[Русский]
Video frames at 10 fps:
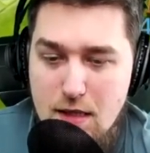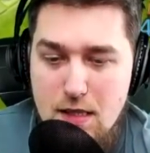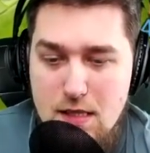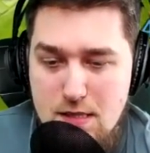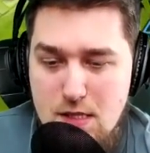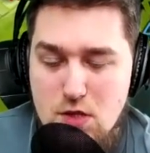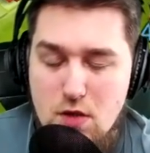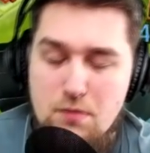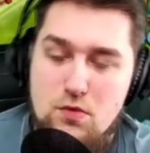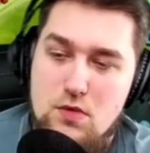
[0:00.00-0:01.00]
за что
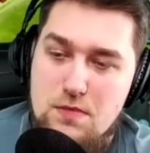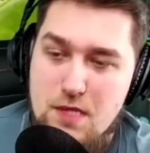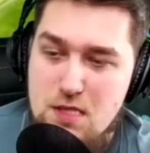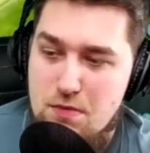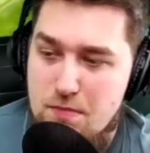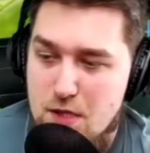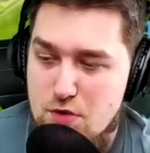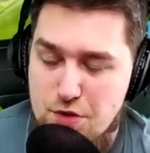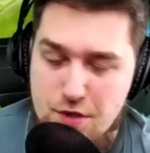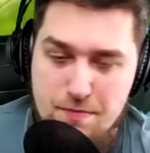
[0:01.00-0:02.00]
ему спасибо
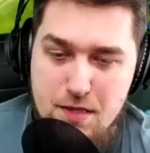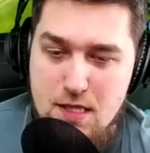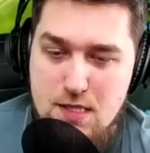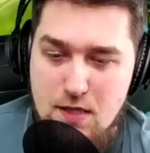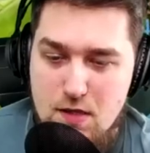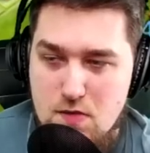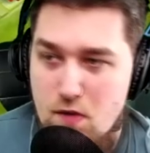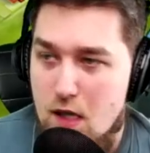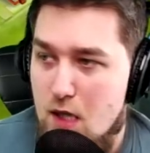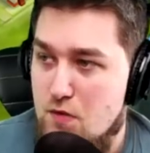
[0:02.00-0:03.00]
большое, предоставил
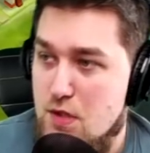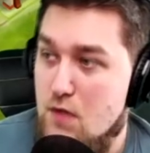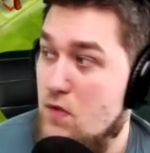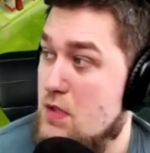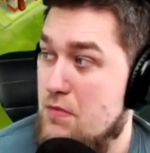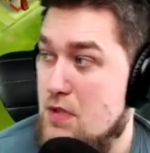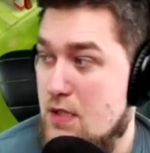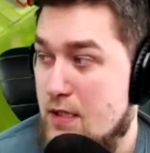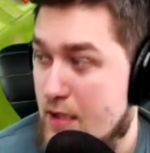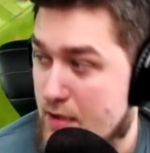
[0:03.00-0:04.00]
свой аккаунтик,
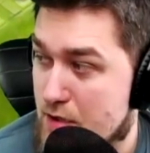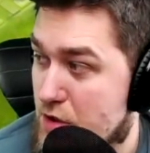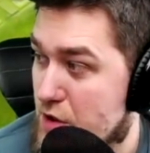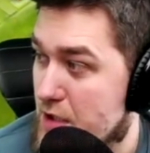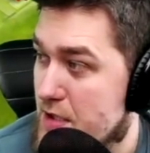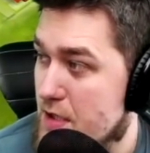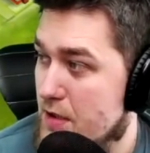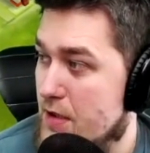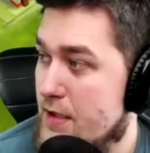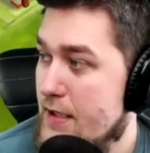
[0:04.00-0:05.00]
81 тысяча
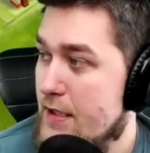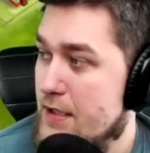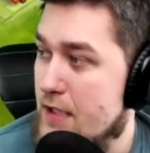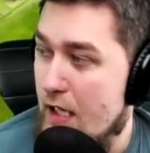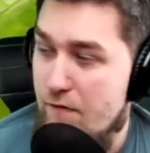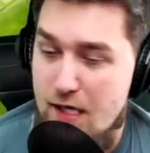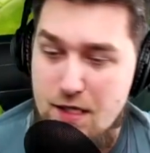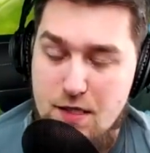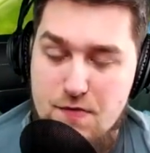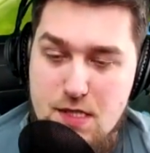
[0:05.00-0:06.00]
силы,
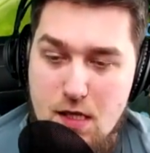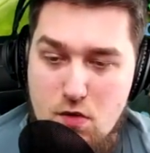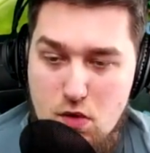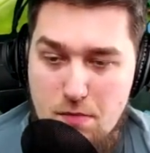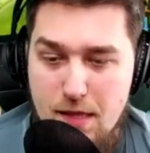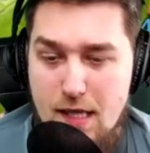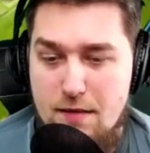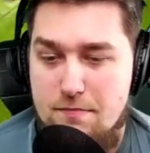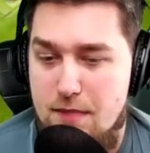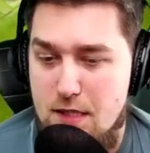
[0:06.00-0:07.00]
Тайваня, вся хурма,
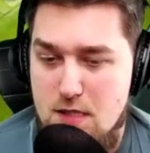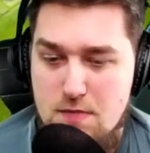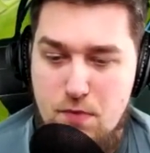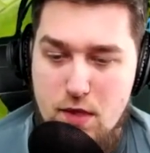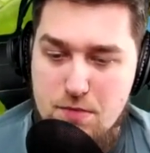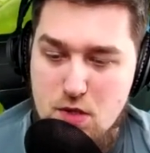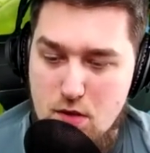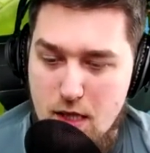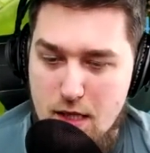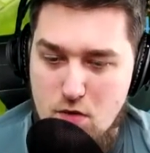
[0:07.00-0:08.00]
блин, спорим, что
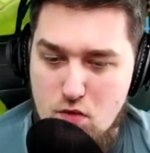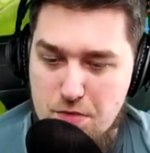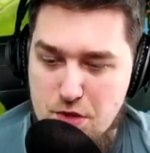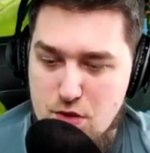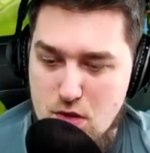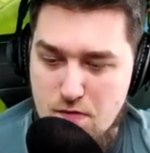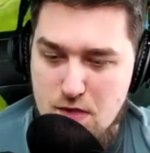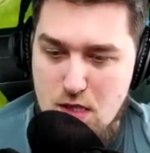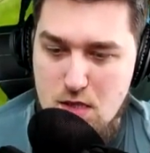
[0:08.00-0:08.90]
я не умещусь в 10